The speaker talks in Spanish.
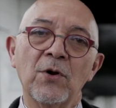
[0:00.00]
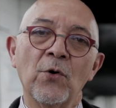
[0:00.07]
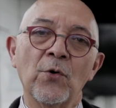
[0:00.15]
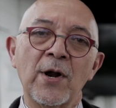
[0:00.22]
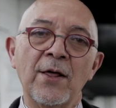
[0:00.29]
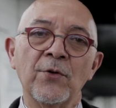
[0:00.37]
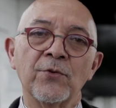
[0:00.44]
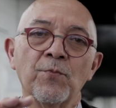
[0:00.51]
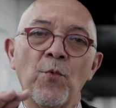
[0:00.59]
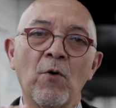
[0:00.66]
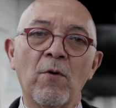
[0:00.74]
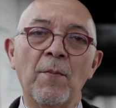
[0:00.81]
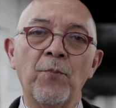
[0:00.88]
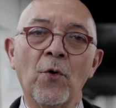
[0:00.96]
logrados
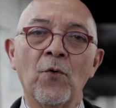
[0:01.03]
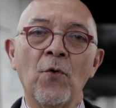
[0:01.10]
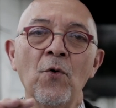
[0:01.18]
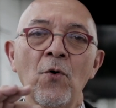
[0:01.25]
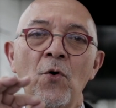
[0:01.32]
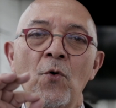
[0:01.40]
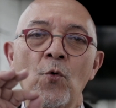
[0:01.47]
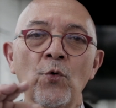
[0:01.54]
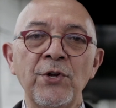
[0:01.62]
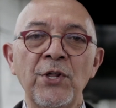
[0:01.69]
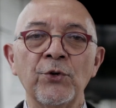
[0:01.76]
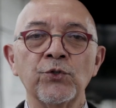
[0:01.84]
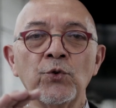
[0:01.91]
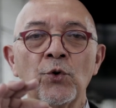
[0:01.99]
poco a poco,
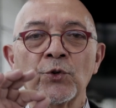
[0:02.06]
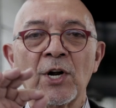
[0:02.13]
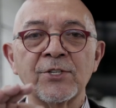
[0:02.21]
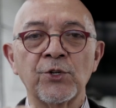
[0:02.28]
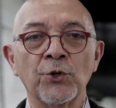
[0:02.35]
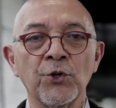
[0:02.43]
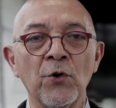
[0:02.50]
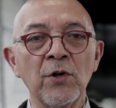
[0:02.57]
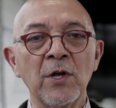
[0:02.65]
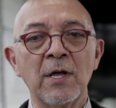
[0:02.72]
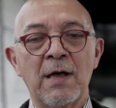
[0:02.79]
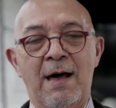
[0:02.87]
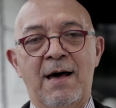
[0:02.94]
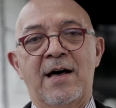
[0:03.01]
unidos uno tras otro,
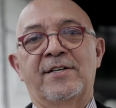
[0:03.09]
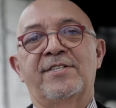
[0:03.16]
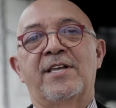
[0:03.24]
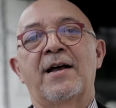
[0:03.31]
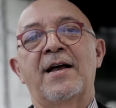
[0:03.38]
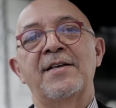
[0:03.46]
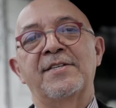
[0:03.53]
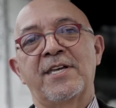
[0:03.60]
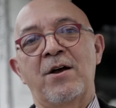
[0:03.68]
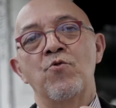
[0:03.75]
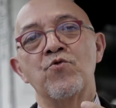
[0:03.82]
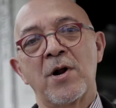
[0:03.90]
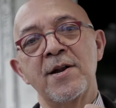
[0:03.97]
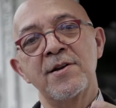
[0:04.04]
hasta que se
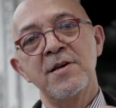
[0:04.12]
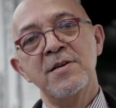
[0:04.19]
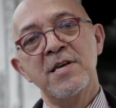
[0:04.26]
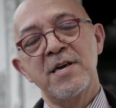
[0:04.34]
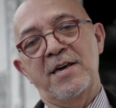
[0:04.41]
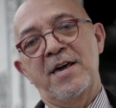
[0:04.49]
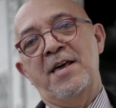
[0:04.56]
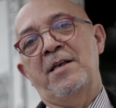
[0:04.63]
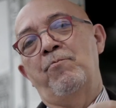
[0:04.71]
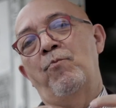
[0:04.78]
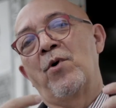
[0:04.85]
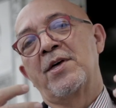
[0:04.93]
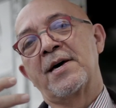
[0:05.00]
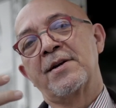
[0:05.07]
unan y
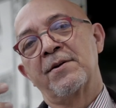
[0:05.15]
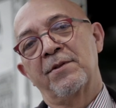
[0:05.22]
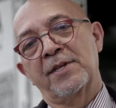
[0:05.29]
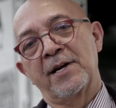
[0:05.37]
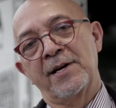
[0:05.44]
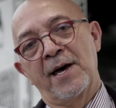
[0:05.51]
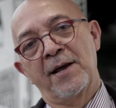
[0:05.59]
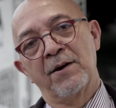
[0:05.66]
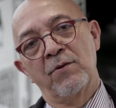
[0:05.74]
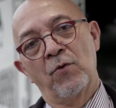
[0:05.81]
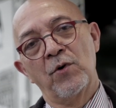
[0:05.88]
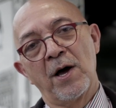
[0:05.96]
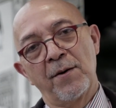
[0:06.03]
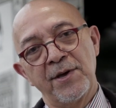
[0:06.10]
puedan tener
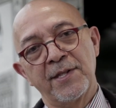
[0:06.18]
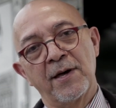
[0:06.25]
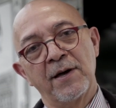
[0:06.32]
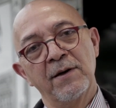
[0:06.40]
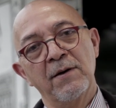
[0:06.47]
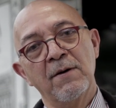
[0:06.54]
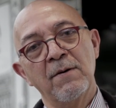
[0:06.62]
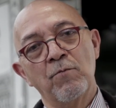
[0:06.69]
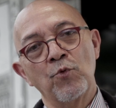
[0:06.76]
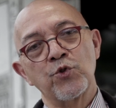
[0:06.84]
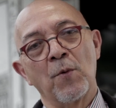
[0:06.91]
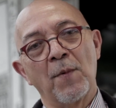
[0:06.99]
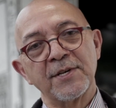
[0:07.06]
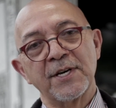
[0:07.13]
una vida
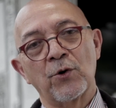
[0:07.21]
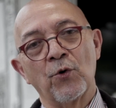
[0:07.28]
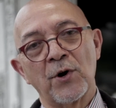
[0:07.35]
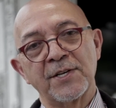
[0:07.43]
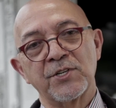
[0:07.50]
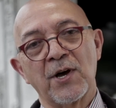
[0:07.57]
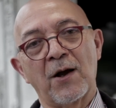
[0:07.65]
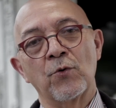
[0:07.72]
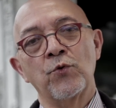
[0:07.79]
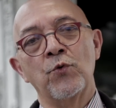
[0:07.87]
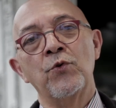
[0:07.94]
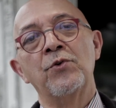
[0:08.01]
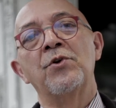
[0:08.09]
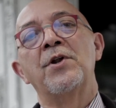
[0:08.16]
mucho más decorosa con
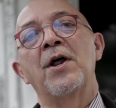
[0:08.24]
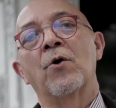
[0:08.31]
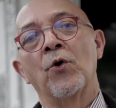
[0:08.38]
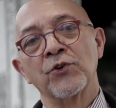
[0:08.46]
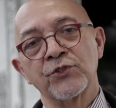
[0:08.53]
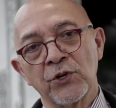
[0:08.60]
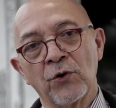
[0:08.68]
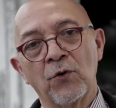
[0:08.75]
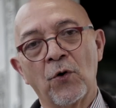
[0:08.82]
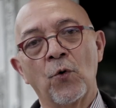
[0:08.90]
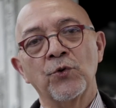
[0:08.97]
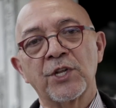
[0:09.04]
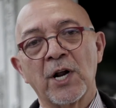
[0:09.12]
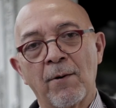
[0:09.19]
un negocio
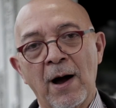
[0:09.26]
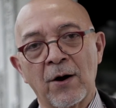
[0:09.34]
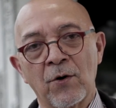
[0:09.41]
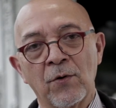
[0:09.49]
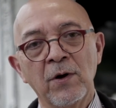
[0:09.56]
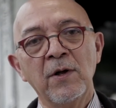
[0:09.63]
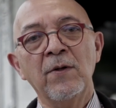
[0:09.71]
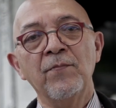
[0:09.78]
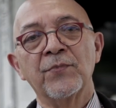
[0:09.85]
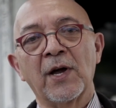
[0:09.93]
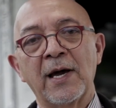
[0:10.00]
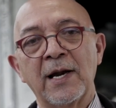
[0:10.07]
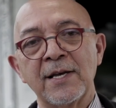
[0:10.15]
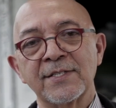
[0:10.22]
o un trabajo
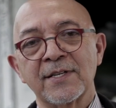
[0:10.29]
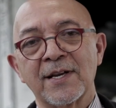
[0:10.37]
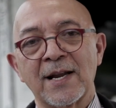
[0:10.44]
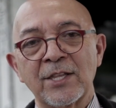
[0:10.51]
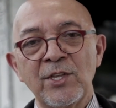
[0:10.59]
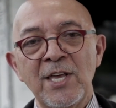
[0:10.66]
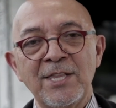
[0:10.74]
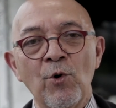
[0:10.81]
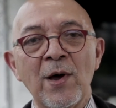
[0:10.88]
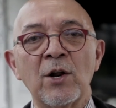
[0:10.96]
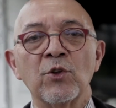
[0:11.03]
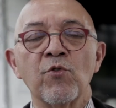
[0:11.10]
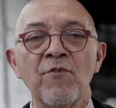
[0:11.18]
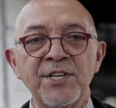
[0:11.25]
que les
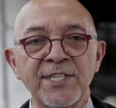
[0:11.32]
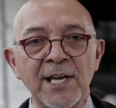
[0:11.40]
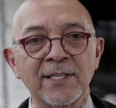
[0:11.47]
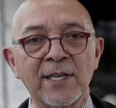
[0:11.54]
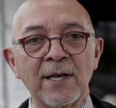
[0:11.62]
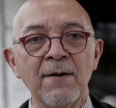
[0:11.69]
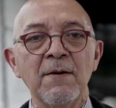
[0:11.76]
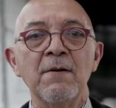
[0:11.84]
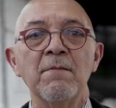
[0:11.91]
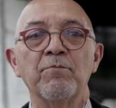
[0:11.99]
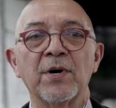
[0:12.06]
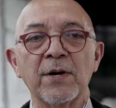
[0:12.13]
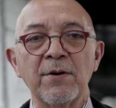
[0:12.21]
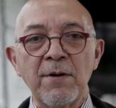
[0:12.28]
retribuya lo suficiente
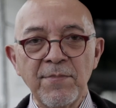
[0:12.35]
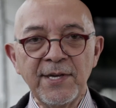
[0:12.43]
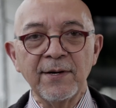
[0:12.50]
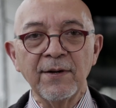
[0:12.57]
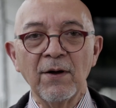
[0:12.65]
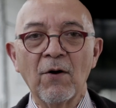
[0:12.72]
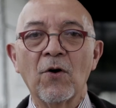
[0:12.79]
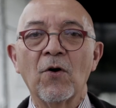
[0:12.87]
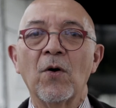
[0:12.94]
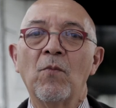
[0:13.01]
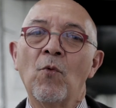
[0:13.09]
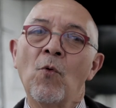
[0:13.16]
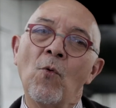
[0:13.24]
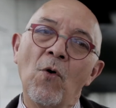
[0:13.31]
para vivir
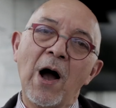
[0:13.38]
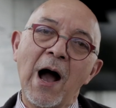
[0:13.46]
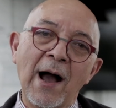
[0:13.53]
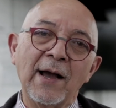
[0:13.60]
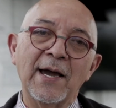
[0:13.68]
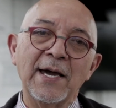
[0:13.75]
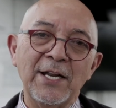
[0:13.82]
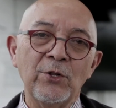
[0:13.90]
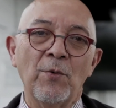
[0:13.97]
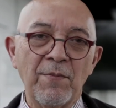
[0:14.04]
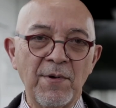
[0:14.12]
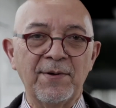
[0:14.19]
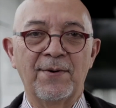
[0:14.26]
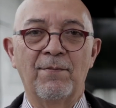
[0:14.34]
como han querido
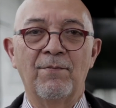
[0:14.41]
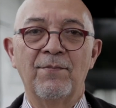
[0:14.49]
vivir.